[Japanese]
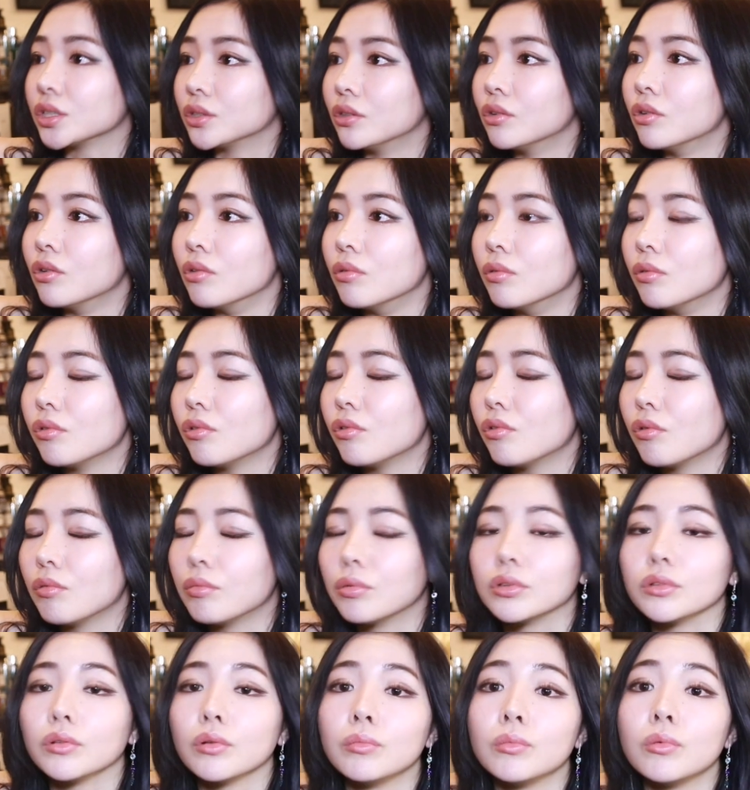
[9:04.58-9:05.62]
がどう
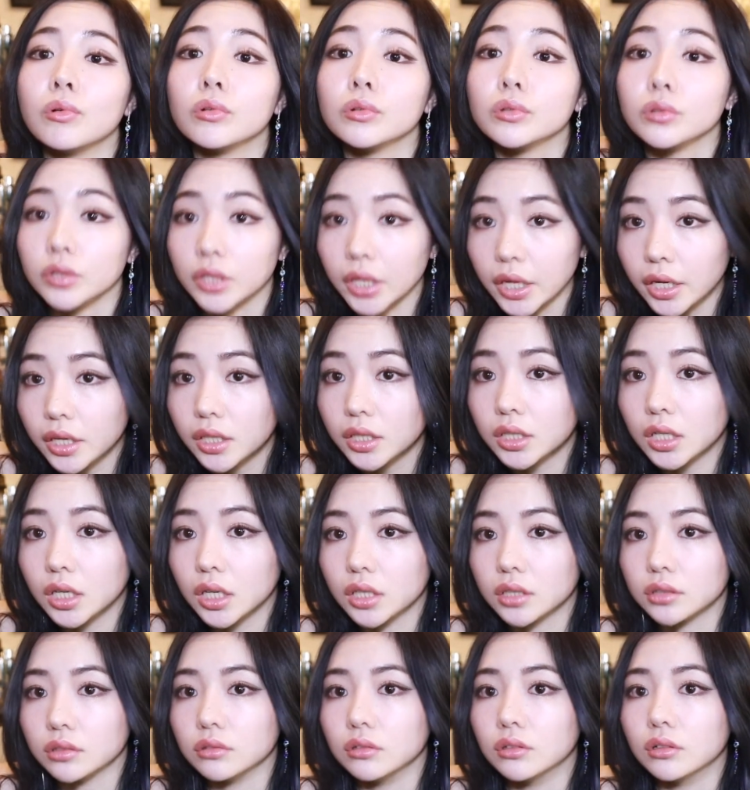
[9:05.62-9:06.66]
思思うとね
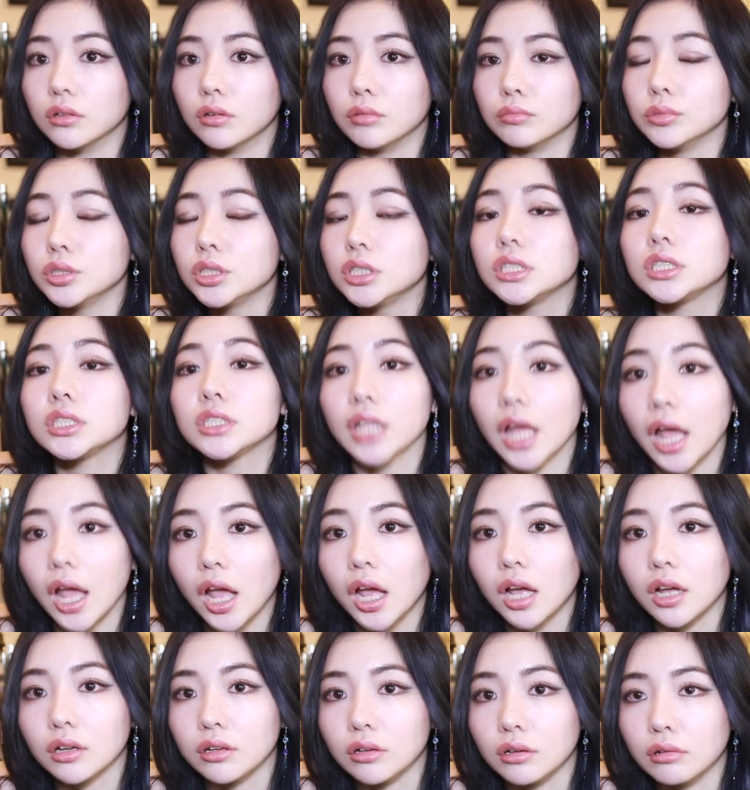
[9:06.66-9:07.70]
あの無視して、
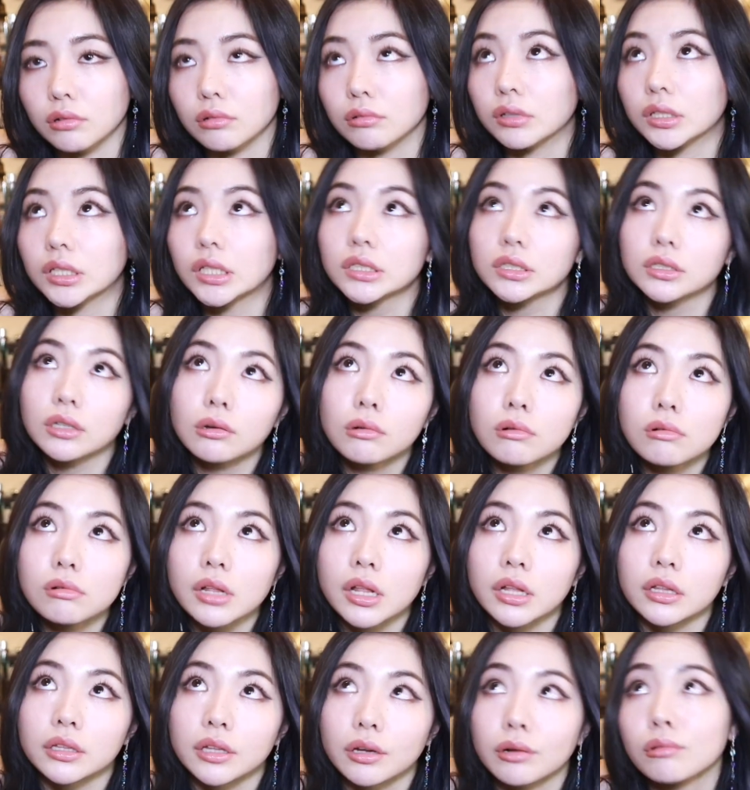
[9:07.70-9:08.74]
うん、私はこう
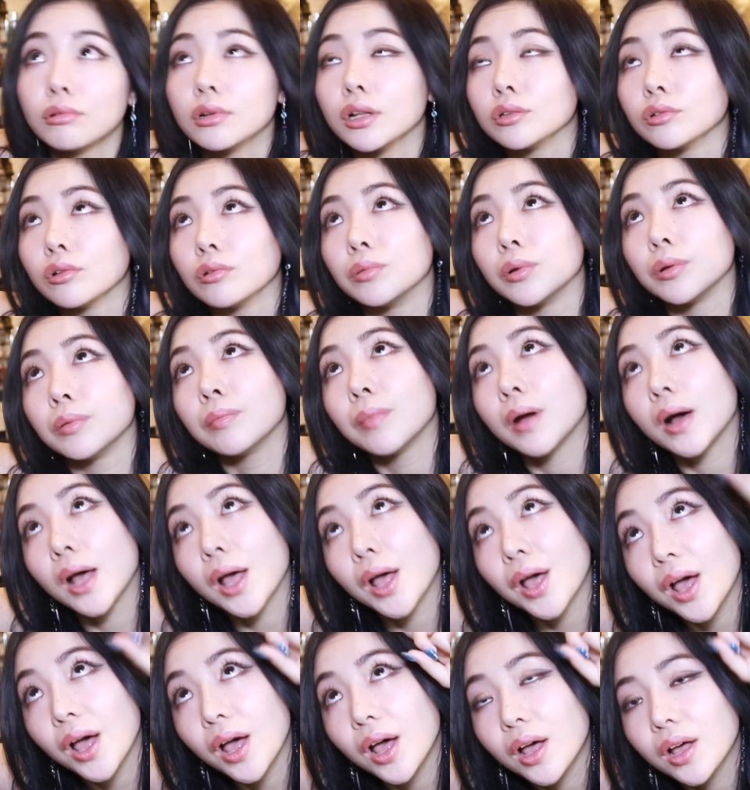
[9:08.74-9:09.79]
なんでこうだと思い
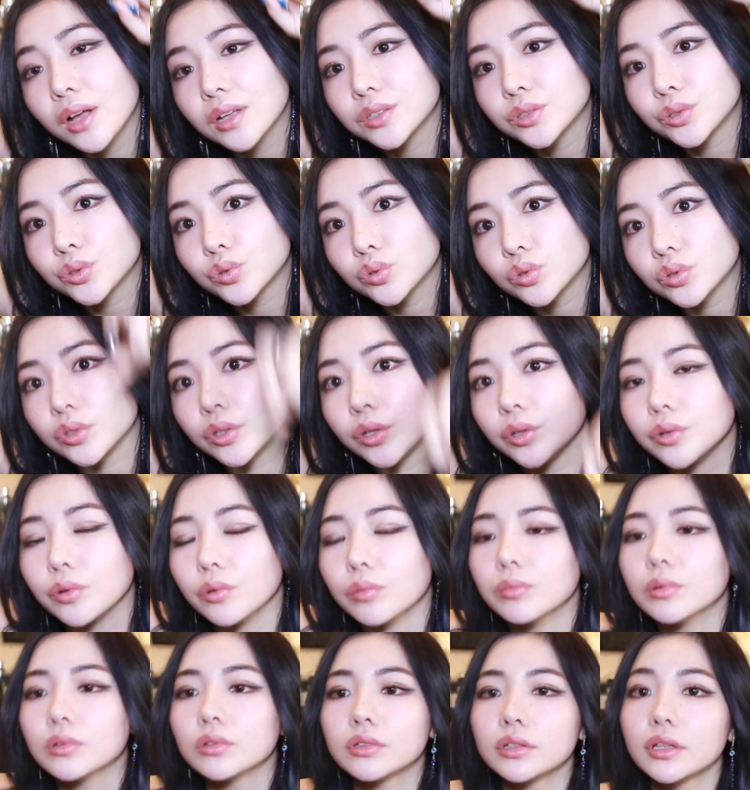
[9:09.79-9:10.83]
ますって
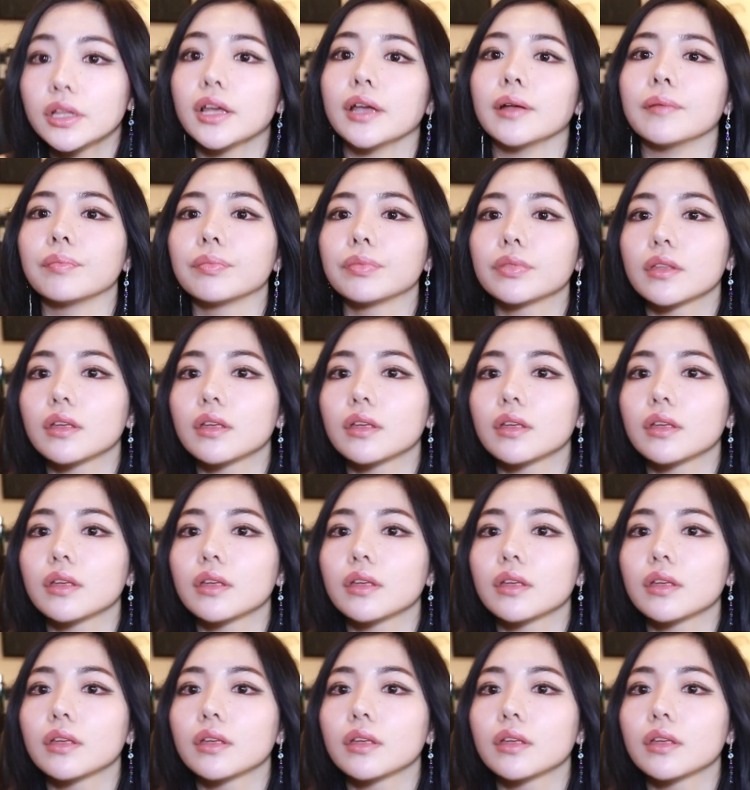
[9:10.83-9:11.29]
思って